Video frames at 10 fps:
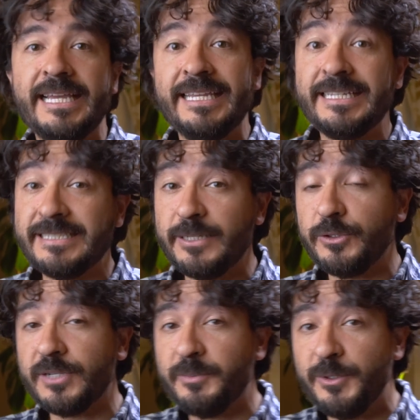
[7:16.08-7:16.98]
en este
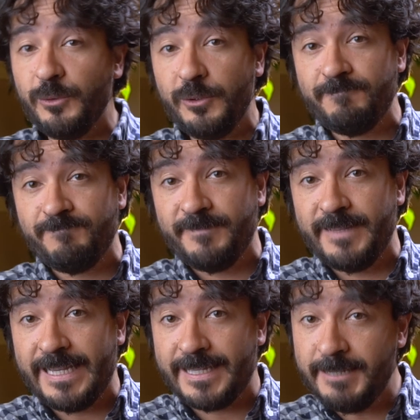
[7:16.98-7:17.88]
otro capítulo
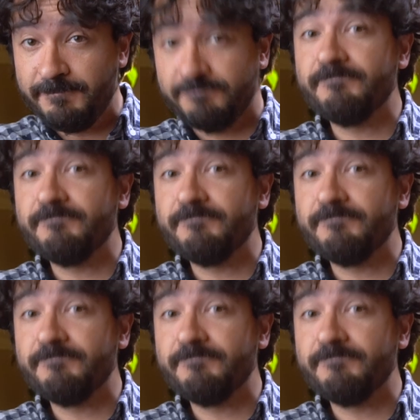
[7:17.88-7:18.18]
de aquí,